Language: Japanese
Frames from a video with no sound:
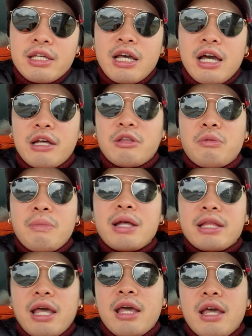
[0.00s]
あの、まあ
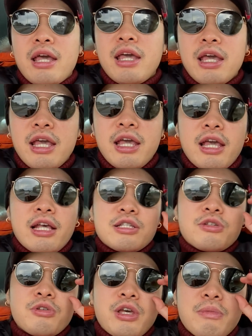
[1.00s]
ね、えー、
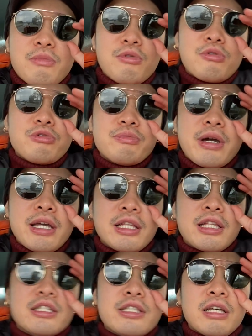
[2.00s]
その辺も踏まえて
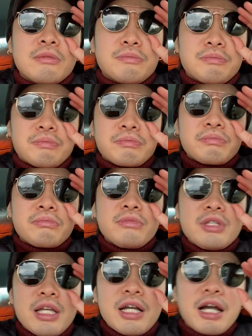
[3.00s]
ですね、
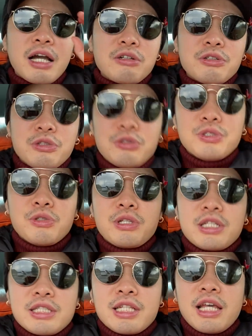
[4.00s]
価格競争を
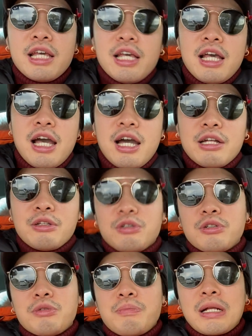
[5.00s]
ですね、あ
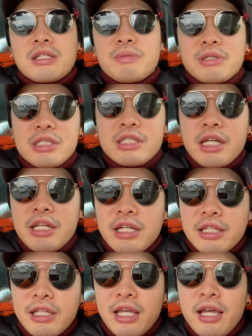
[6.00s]
の、バッチバチにやり合っ
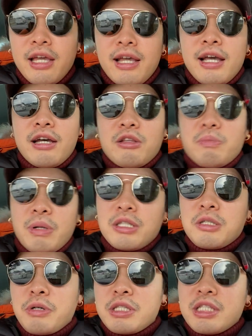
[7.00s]
て、あの、
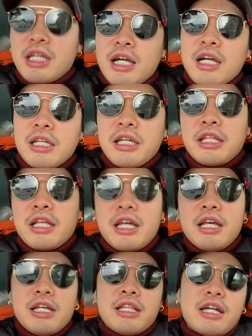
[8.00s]
バッチバチな関係で、
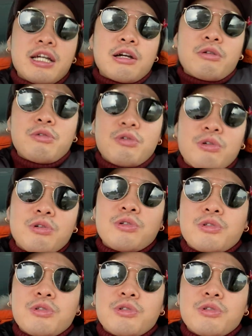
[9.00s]
なんかこ